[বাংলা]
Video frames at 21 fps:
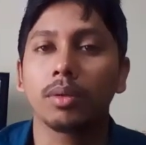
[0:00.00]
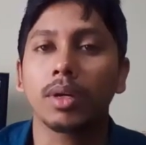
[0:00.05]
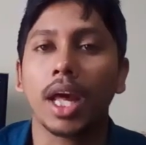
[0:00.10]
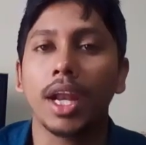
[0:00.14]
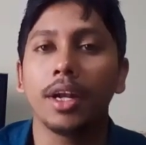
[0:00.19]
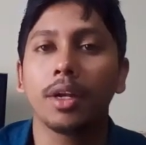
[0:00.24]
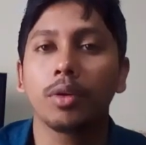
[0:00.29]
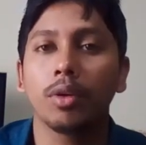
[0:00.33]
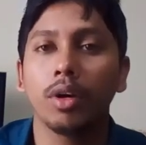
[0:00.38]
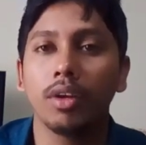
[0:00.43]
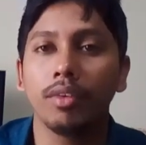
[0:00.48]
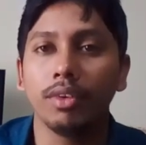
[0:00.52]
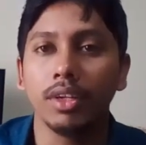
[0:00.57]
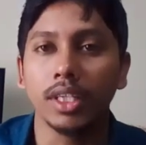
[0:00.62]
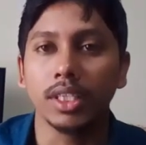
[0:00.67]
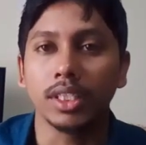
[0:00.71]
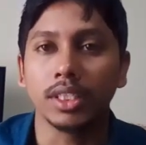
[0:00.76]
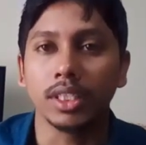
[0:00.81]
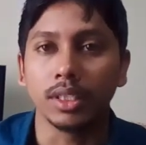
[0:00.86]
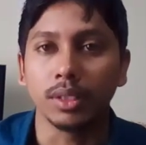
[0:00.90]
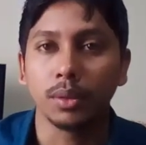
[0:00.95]
কানেক্ট করে
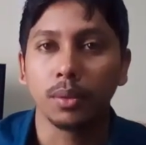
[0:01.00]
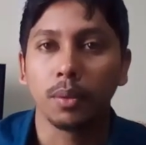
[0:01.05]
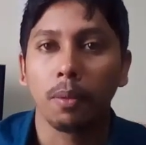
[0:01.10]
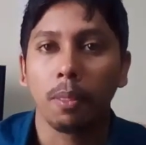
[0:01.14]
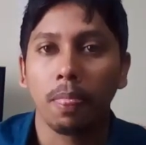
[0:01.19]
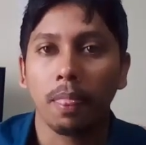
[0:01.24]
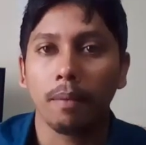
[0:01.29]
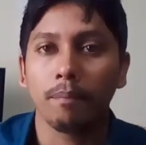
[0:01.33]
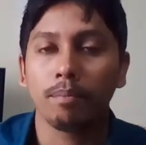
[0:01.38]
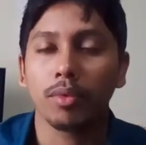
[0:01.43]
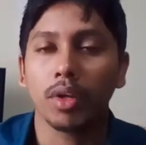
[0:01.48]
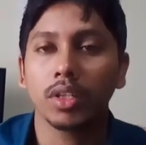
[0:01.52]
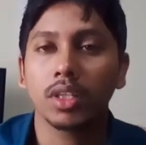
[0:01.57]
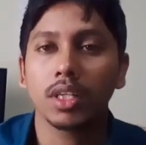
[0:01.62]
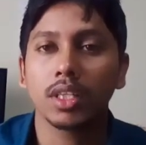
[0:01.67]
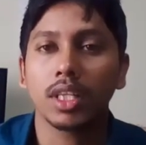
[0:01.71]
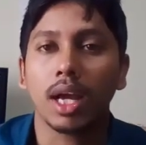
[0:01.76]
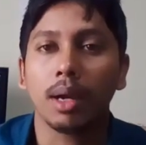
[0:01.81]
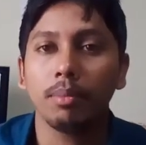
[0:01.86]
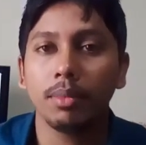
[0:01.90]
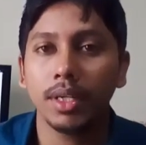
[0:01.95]
ফেলেছি
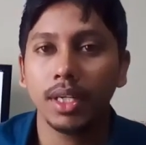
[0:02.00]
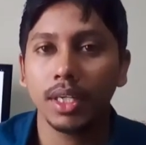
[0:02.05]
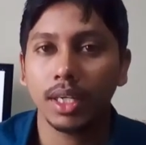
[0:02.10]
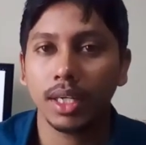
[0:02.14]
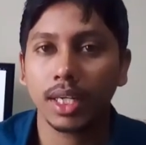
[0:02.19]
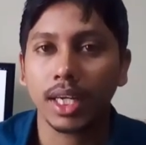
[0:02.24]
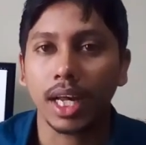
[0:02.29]
অর্থাৎ আমি